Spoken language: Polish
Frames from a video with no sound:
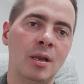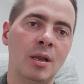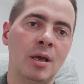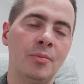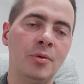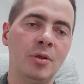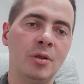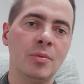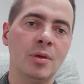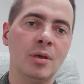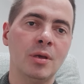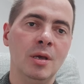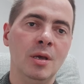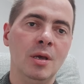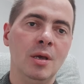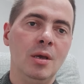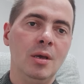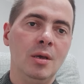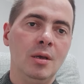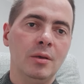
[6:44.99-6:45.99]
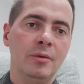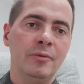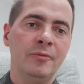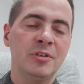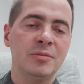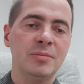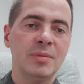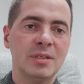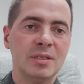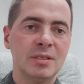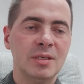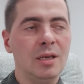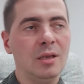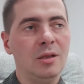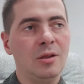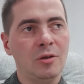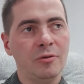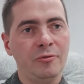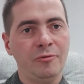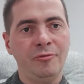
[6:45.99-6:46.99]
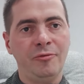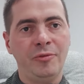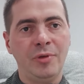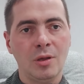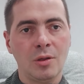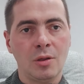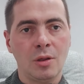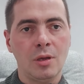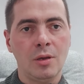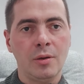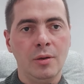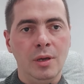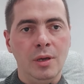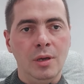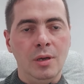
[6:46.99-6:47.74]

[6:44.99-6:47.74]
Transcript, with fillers: ale abyśmy wzmacniali się w wierze,